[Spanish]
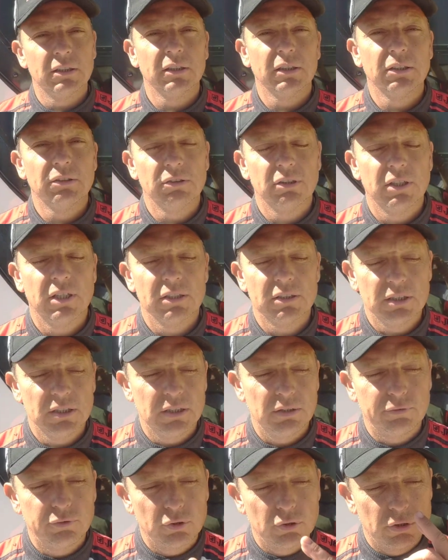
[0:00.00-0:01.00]
Creo que las
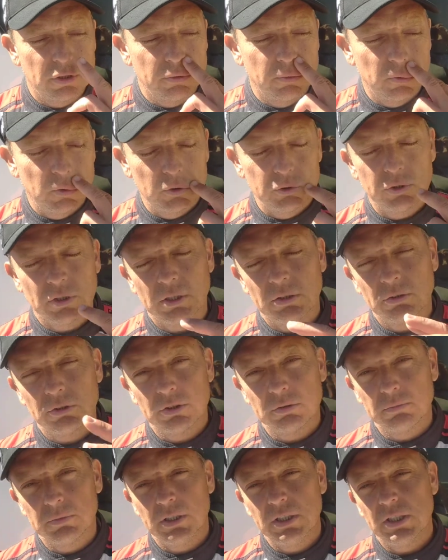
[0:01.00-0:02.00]
series fueron
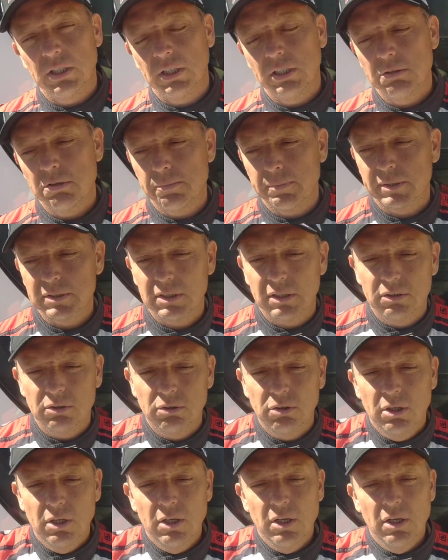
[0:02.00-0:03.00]
evolucionándose en medida que iban pasando